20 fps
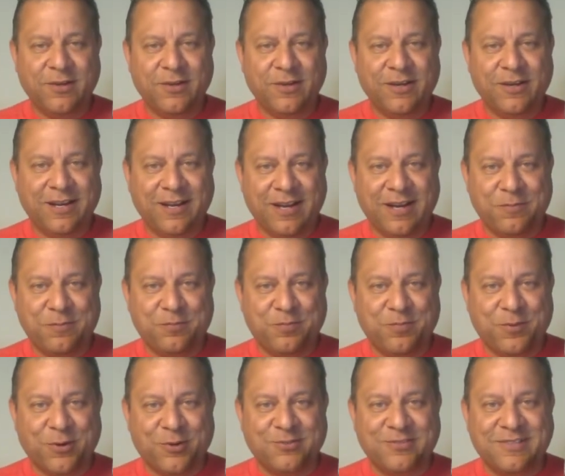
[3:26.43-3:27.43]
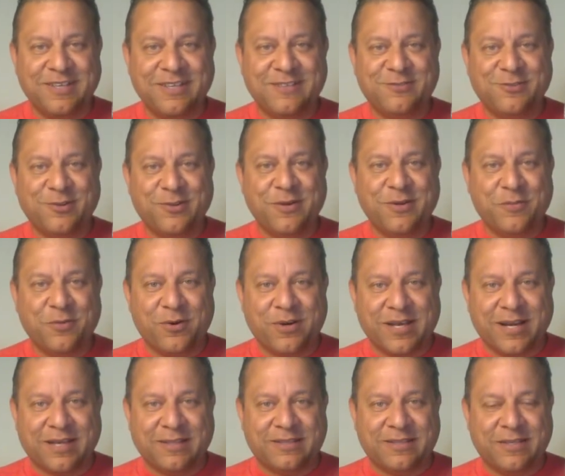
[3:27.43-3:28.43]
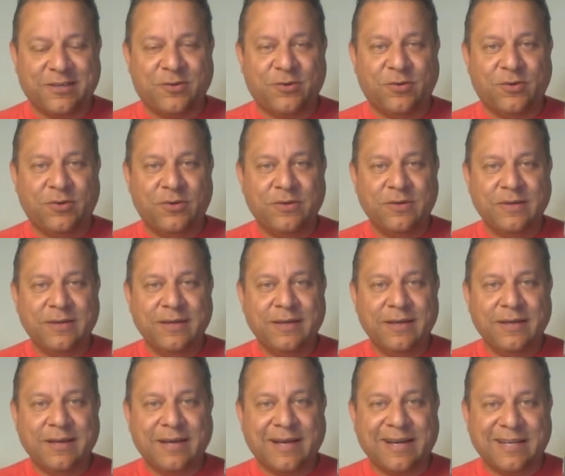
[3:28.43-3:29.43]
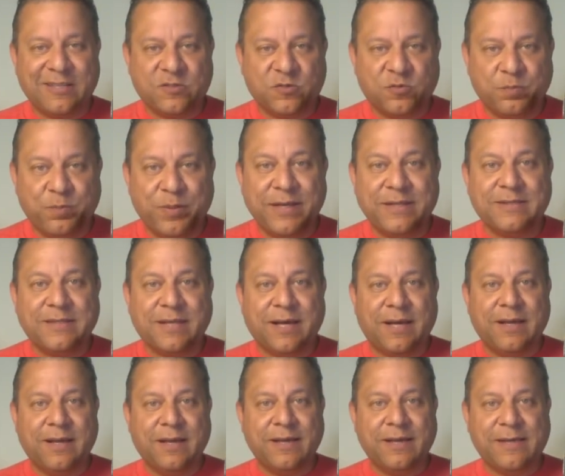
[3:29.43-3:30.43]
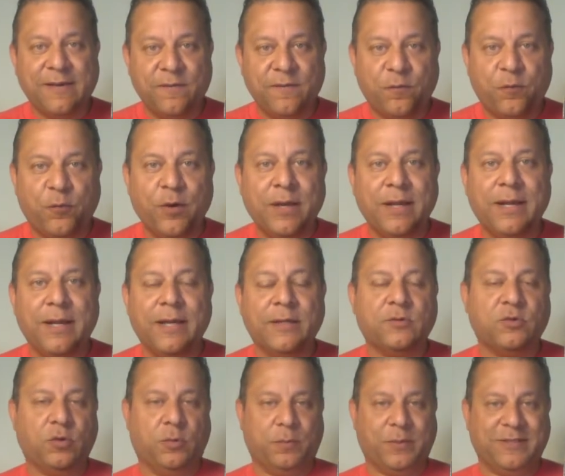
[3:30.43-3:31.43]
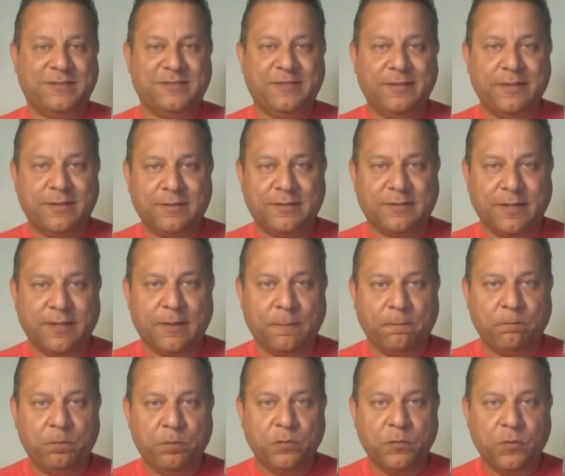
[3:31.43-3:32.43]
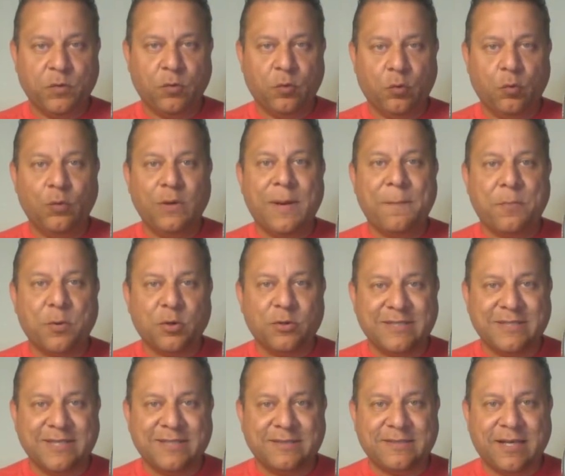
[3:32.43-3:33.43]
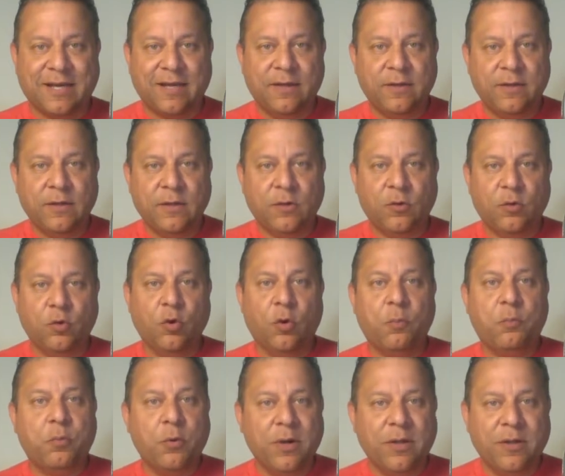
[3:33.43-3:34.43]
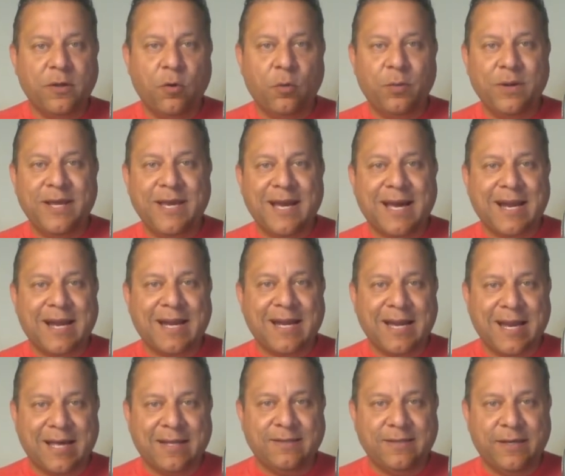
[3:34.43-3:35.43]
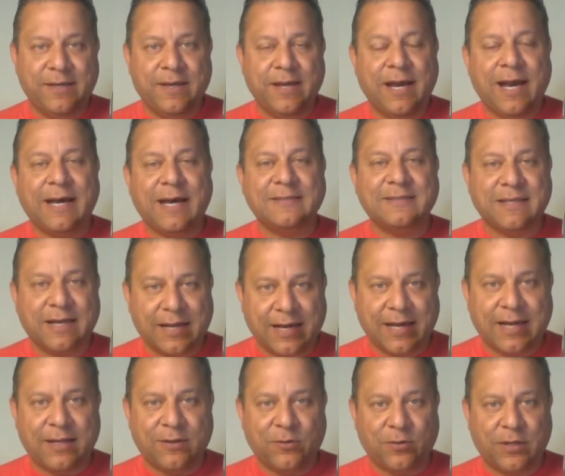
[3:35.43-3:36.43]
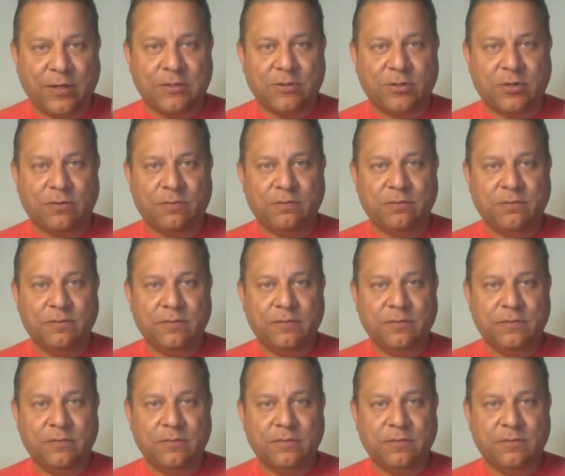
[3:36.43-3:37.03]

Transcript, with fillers: El proceso democrático respeta quien fue electo presidente. Una protesta no puede obligar a nadie a sacar a Donald Trump.